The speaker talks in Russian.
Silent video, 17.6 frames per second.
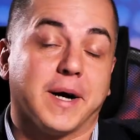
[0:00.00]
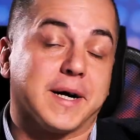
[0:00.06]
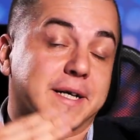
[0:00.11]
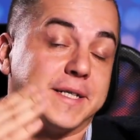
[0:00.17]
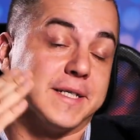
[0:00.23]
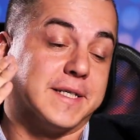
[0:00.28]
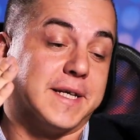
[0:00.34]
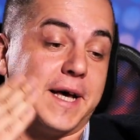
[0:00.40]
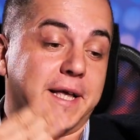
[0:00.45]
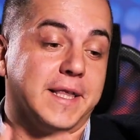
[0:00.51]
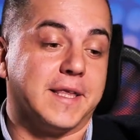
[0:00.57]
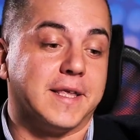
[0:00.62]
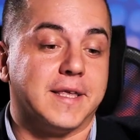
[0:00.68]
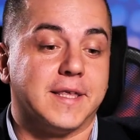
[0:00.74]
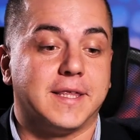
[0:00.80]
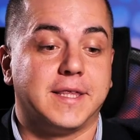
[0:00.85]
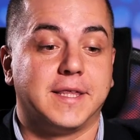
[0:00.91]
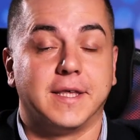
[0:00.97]
показать
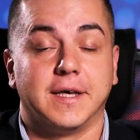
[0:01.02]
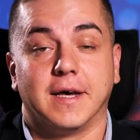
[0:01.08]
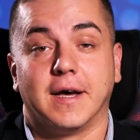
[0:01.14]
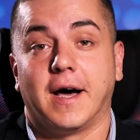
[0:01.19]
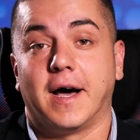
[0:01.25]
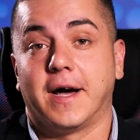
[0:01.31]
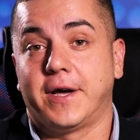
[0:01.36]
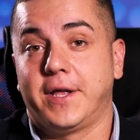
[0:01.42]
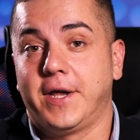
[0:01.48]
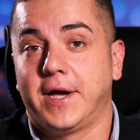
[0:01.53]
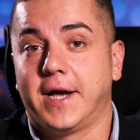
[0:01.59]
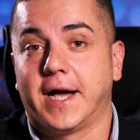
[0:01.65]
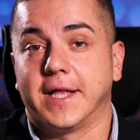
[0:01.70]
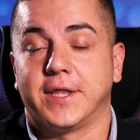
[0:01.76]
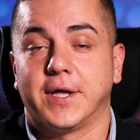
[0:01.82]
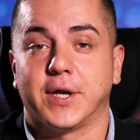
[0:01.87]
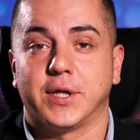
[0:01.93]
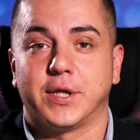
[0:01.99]
с
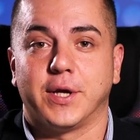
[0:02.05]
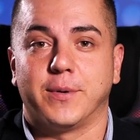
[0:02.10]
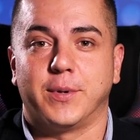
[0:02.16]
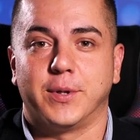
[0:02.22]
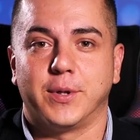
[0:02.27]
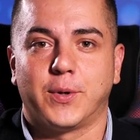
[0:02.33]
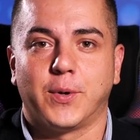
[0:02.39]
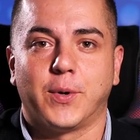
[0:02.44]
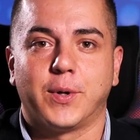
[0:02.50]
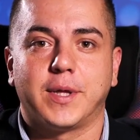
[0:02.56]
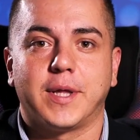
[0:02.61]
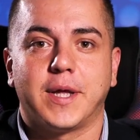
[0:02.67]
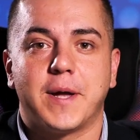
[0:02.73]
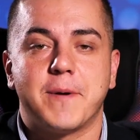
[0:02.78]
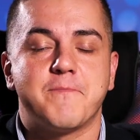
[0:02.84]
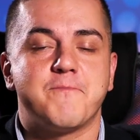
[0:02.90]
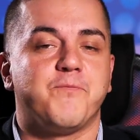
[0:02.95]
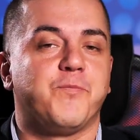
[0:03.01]
агрегатора
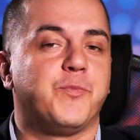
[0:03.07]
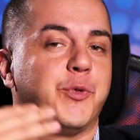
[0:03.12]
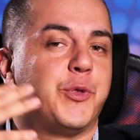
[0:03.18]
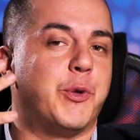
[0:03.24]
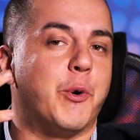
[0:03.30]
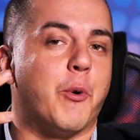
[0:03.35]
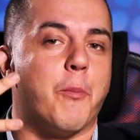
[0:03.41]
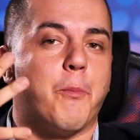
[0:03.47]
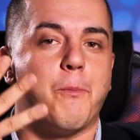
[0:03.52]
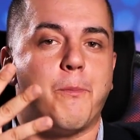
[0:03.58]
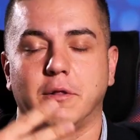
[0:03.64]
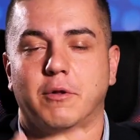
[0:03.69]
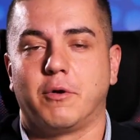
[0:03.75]
Т-банкрота топ